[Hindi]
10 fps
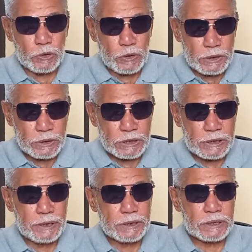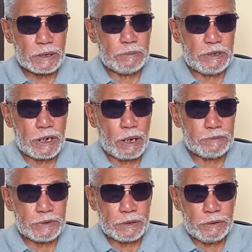मोइन शेख से भी
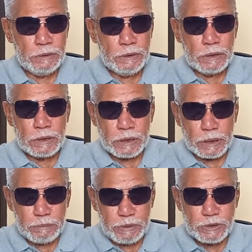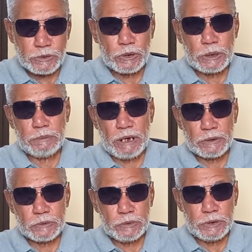काफ़ी लंबी चौड़ी
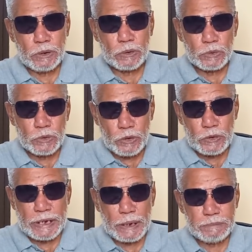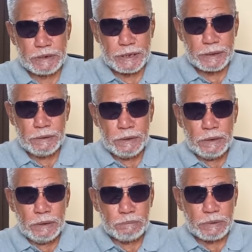बात हुई और उन्होंने अपने
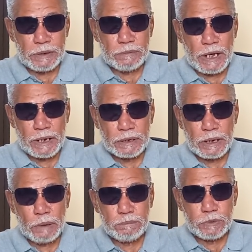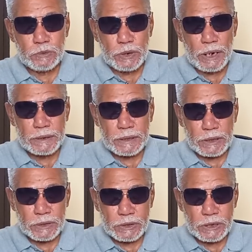परिवार का पूरा
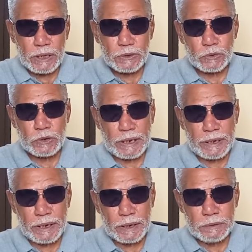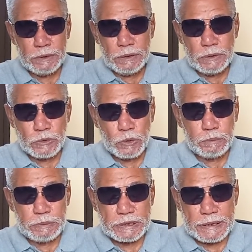किस्सा सुनाया जो
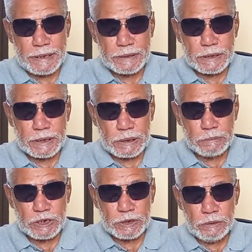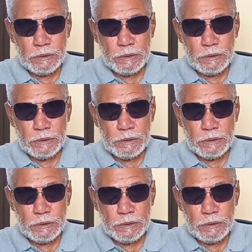पिछले तकरीबन